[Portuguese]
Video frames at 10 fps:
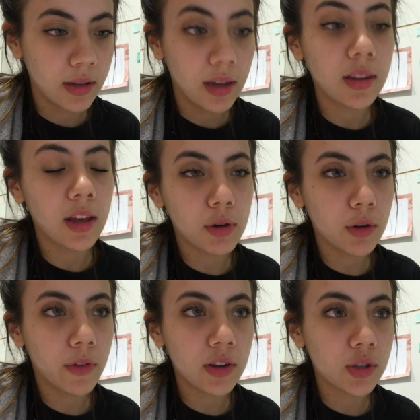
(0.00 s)
E daí quando
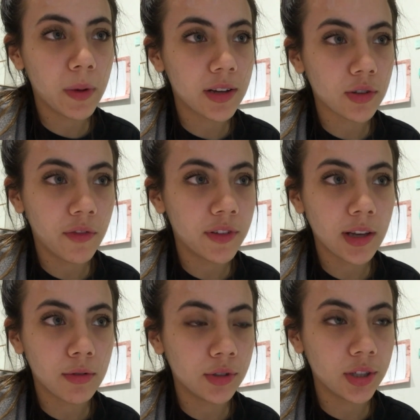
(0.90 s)
eu vejo, tipo, era só fazer
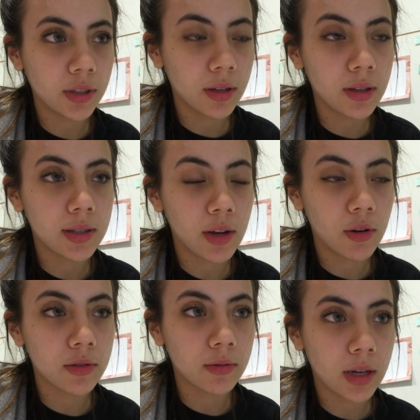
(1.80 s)
a continha e esse era o
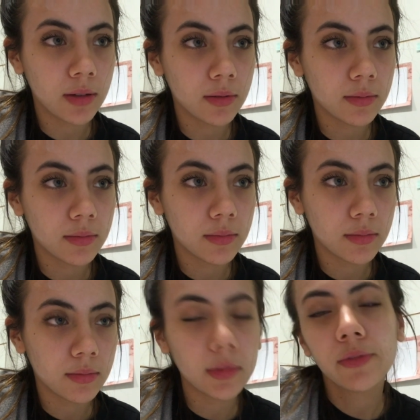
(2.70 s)
resultado.
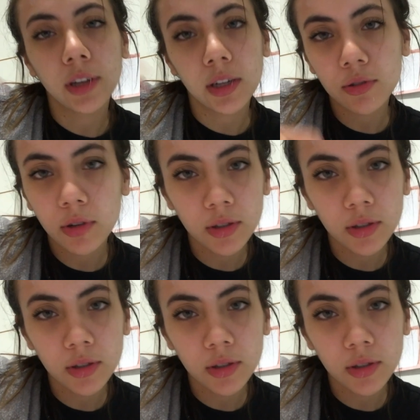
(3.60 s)
Enfim, era só